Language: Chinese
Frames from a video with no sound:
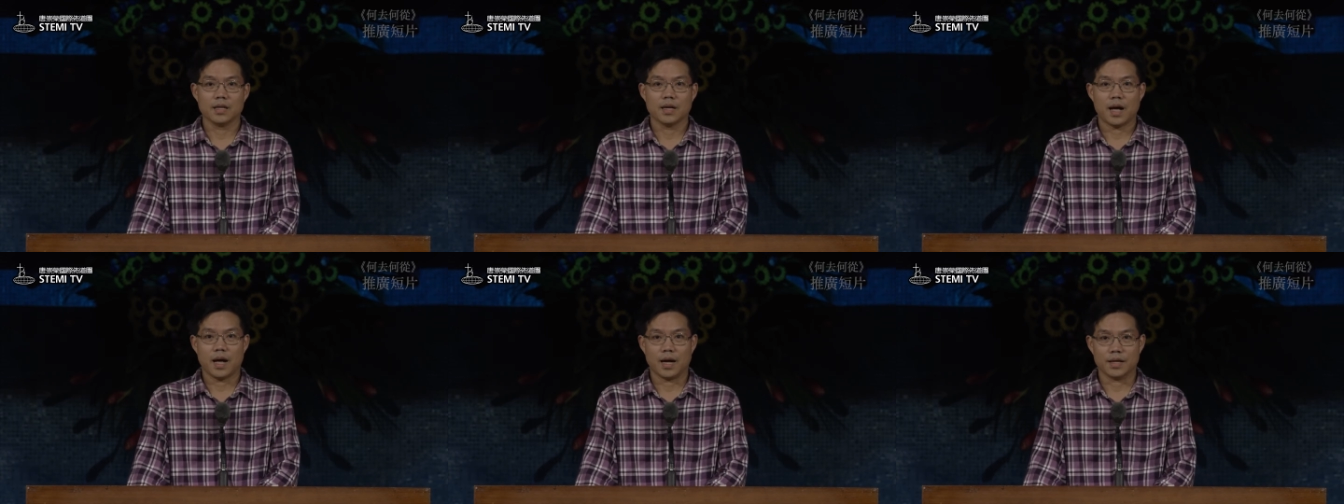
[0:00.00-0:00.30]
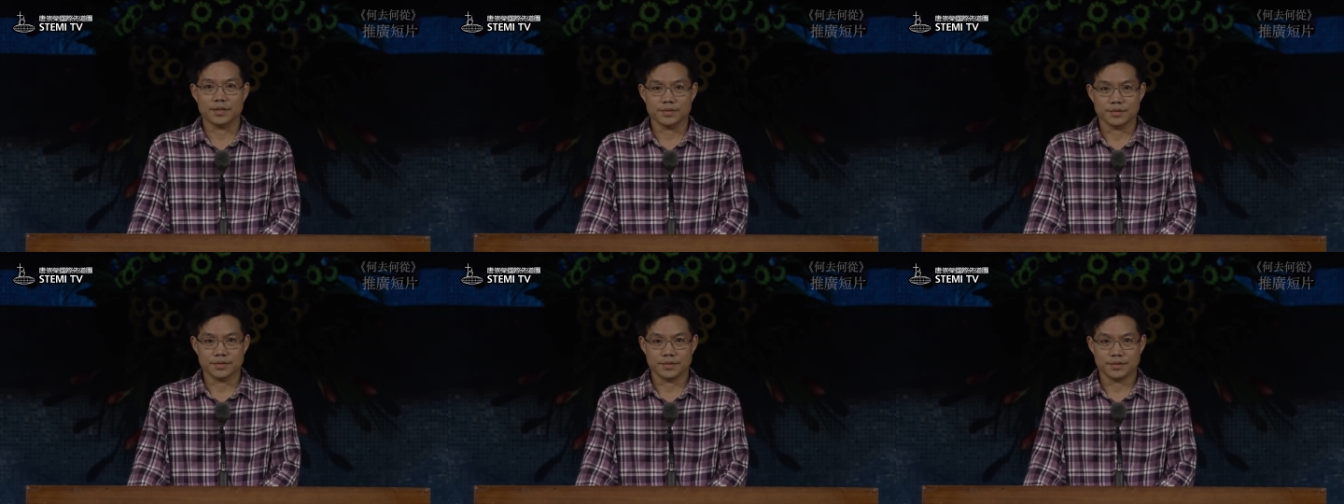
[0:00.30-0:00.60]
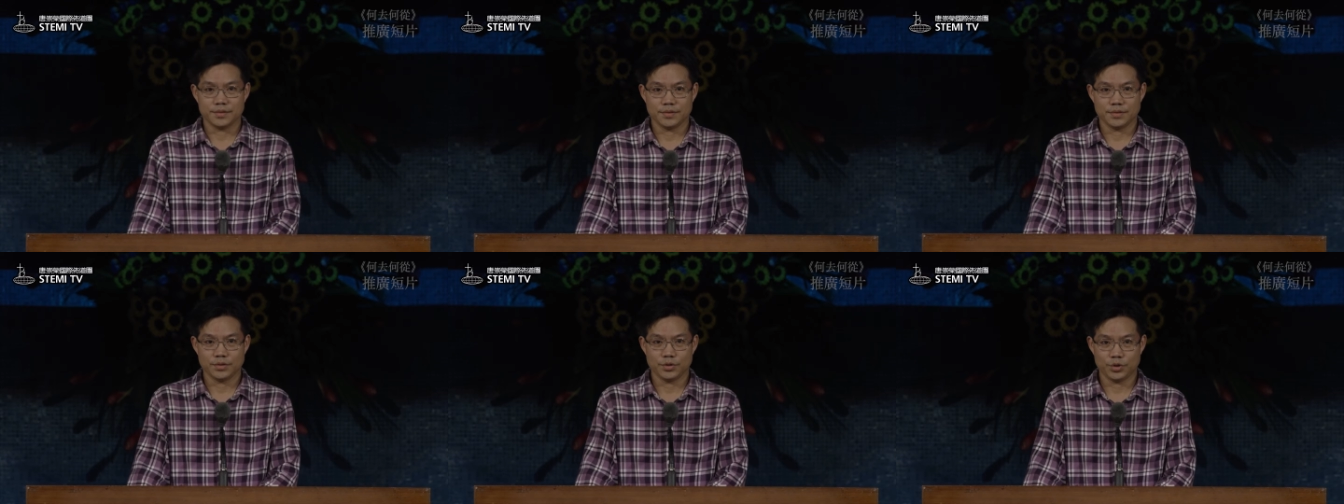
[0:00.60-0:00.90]
和
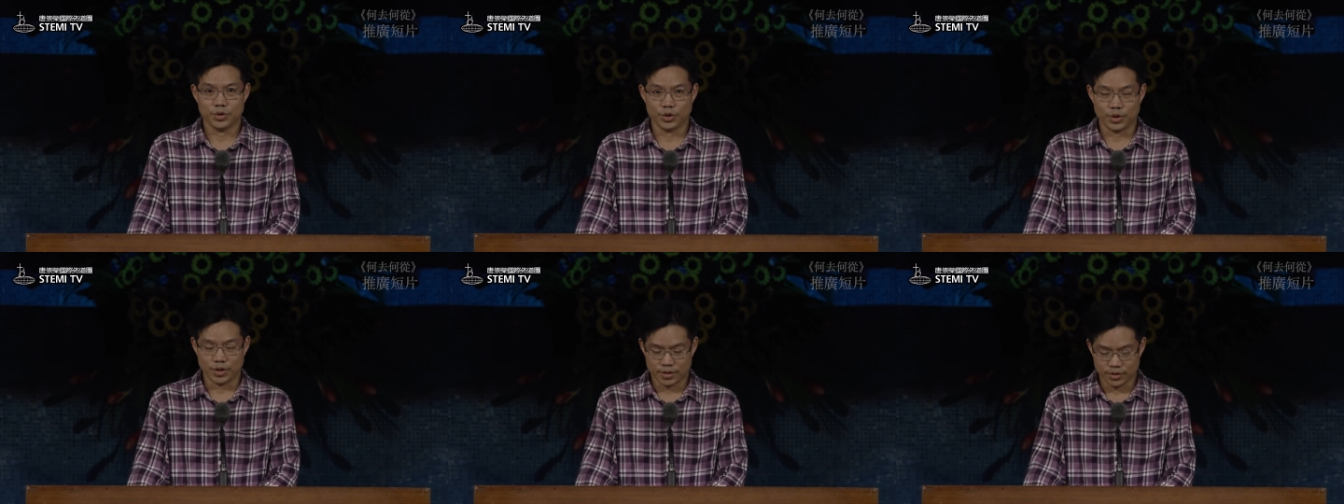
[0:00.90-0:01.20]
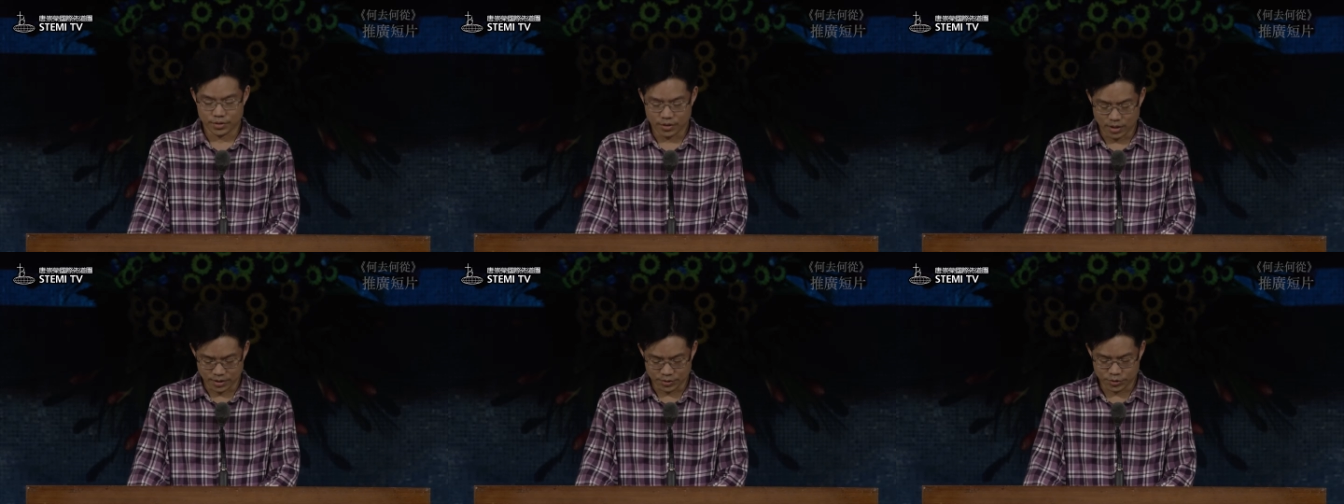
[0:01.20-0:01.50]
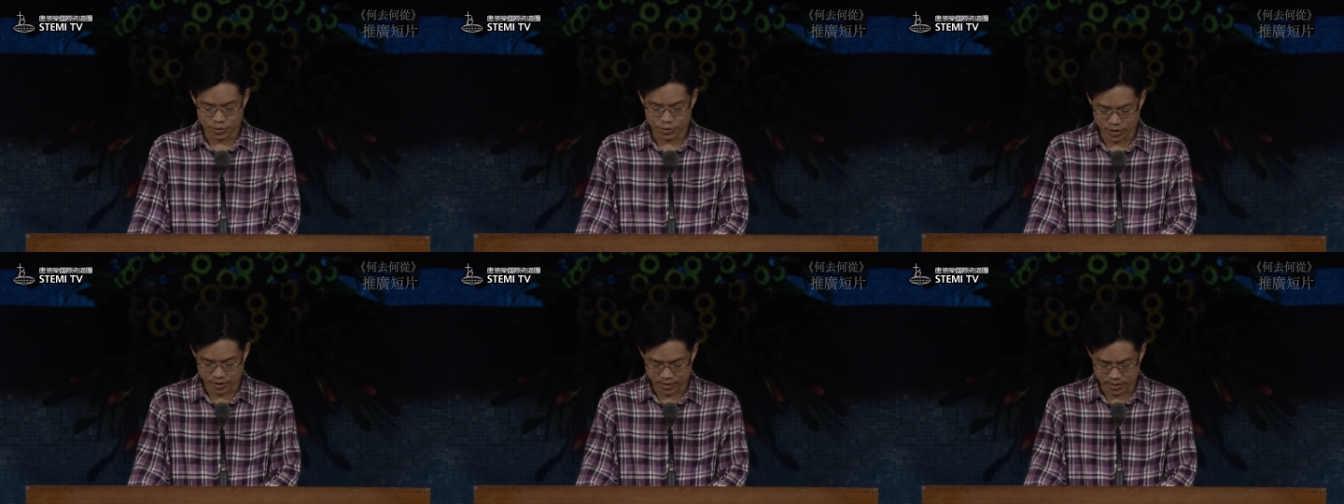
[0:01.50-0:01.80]
确呃
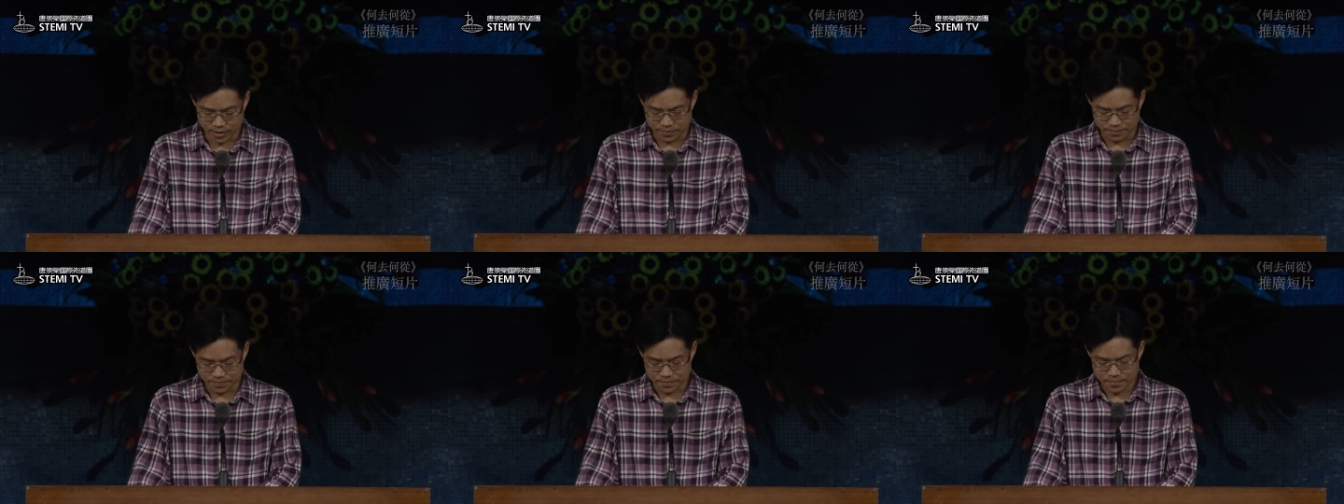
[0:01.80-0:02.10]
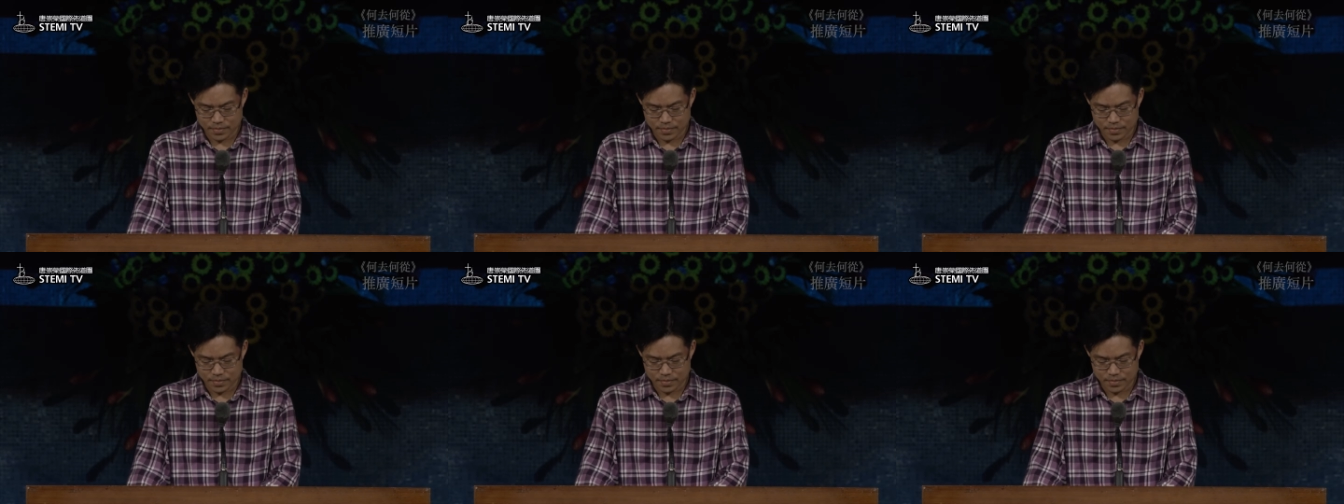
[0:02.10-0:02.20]
确定。